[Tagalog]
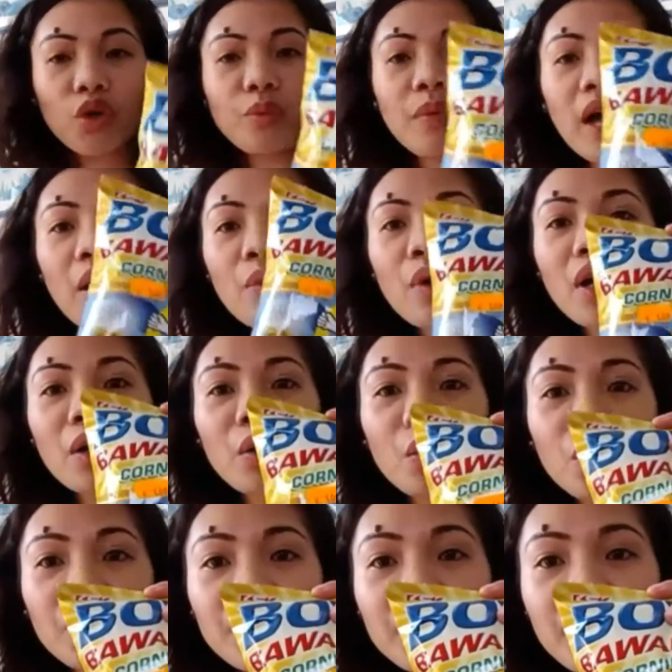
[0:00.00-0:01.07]
Boy bawang
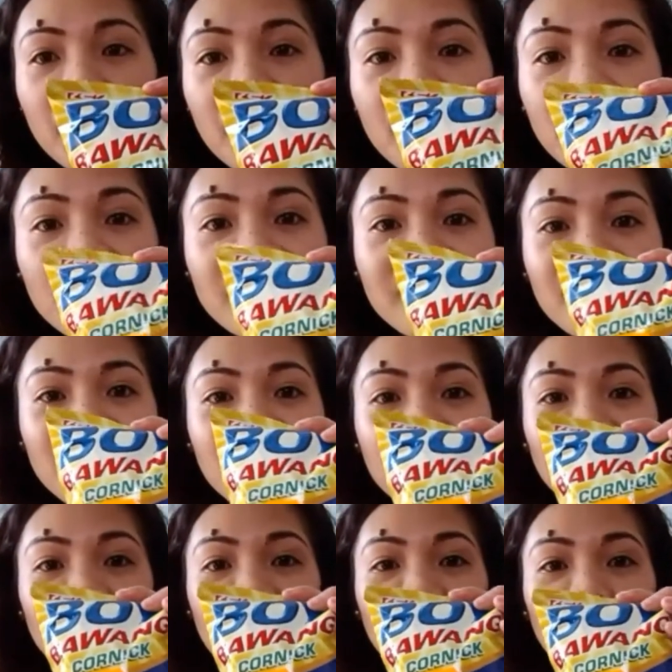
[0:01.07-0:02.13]
cornic.
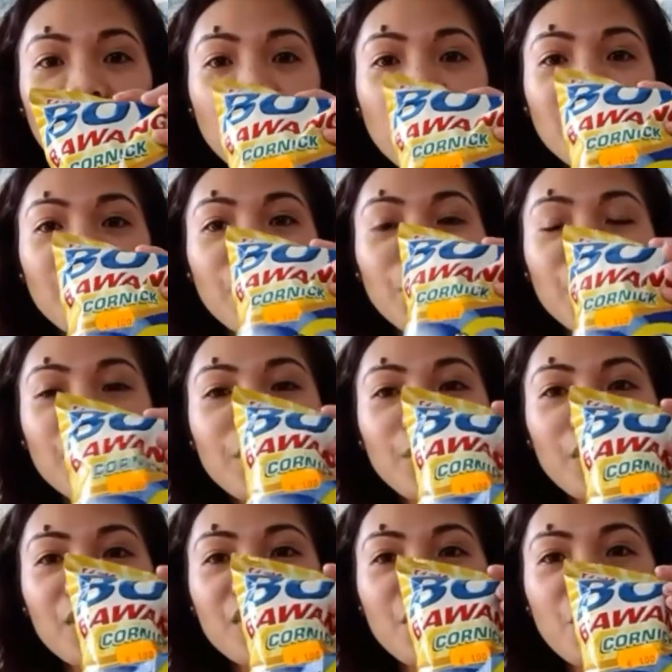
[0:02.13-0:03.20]
1
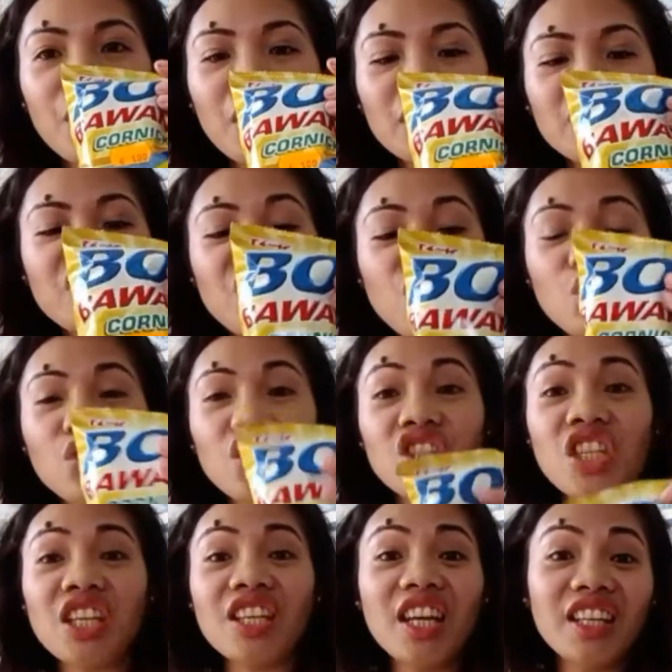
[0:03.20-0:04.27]
euro kasi walang
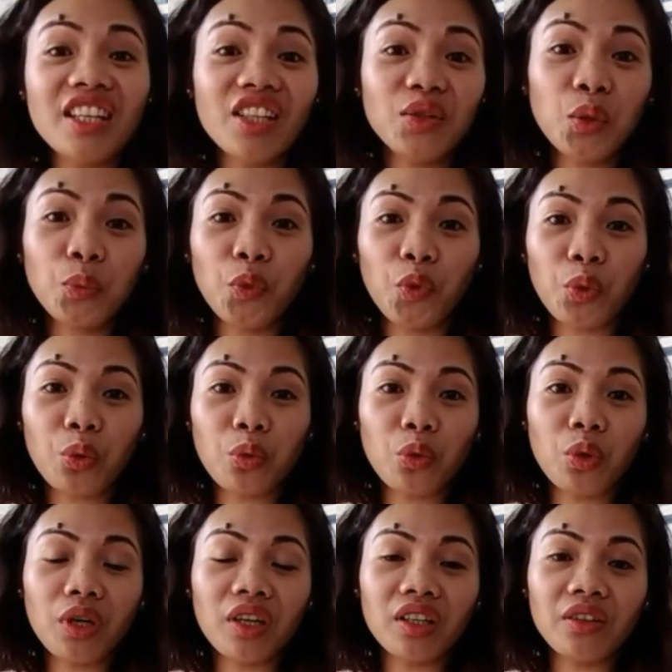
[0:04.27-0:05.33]
yung dito
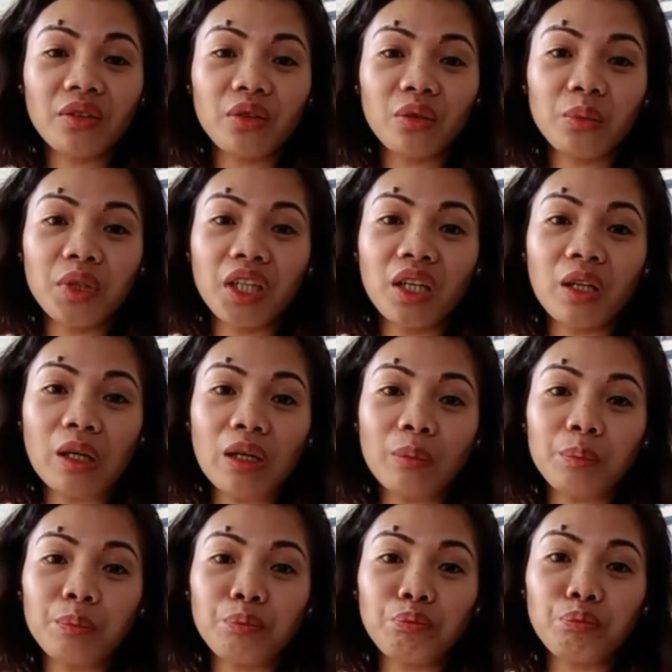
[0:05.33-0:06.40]
puro ano
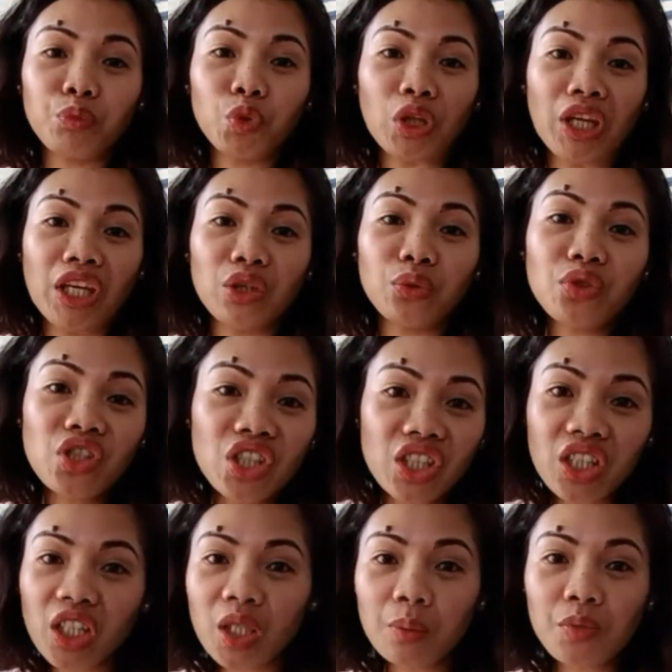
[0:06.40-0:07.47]
mga potato
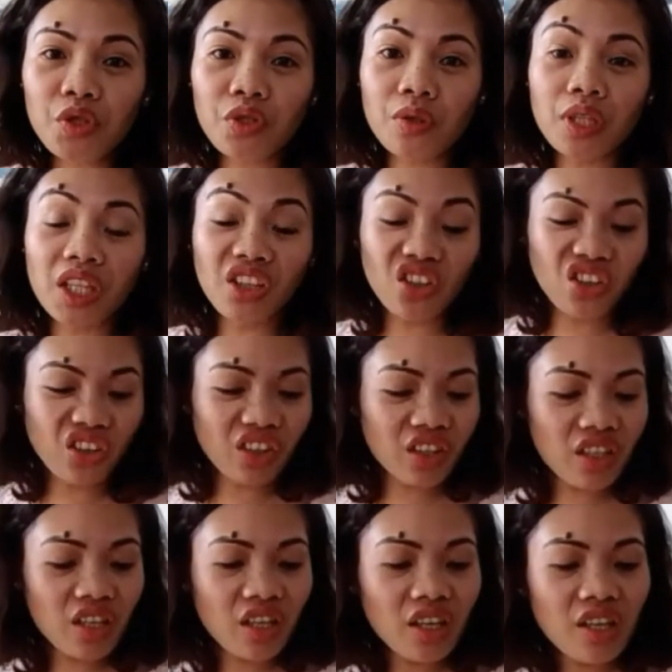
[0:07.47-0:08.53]
chips and ganun.
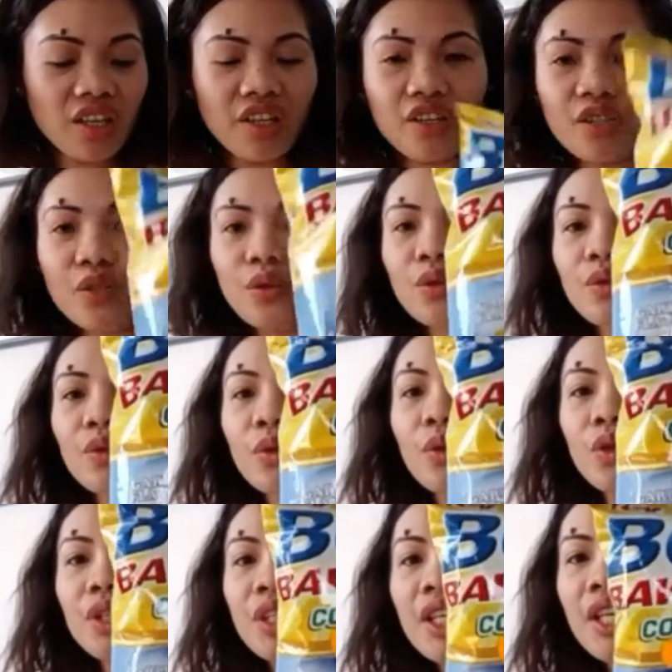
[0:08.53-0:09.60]
So,
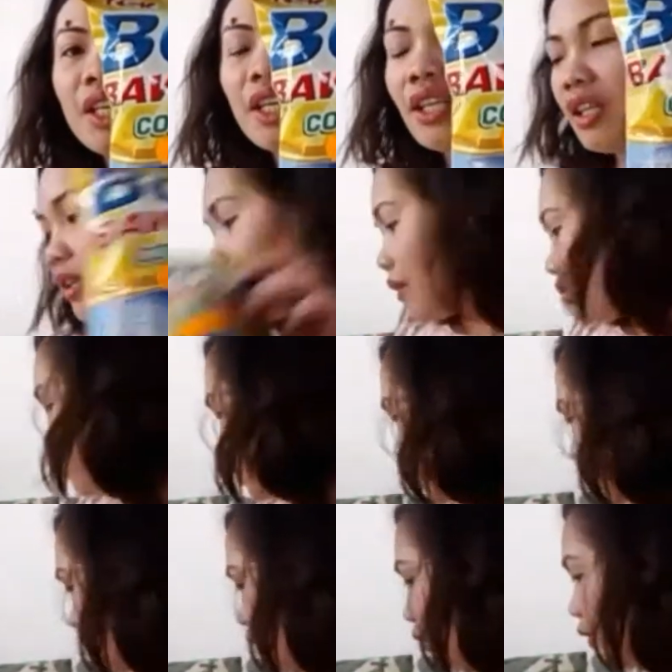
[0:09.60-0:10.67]
cornic
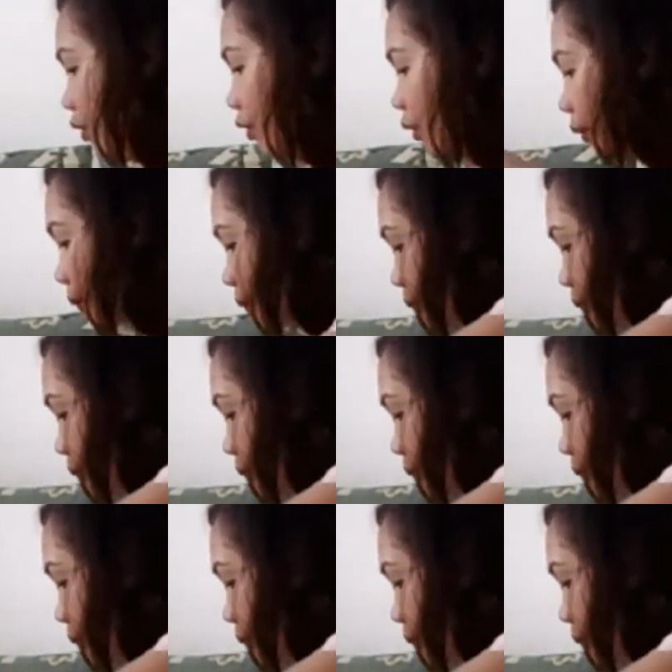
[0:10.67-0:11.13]
1 euro.